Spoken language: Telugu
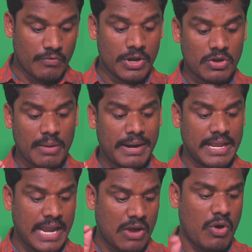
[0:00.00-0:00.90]

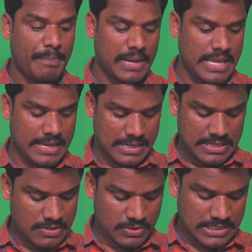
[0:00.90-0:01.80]
వెనుకబడిన గొప్పలే
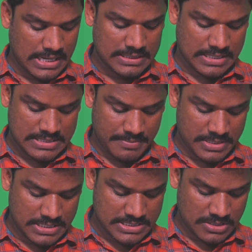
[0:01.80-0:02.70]
ఇది ఉత్తరాంధ్రకు
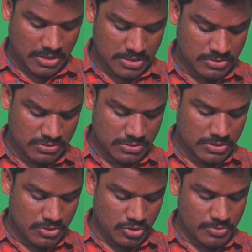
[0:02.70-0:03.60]
సంబంధించింది కాదు
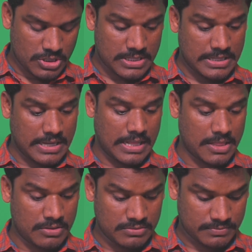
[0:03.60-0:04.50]
తొమ్మిదో తేదీకి
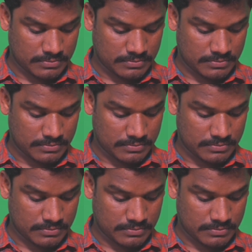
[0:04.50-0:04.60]
వెళ్దాం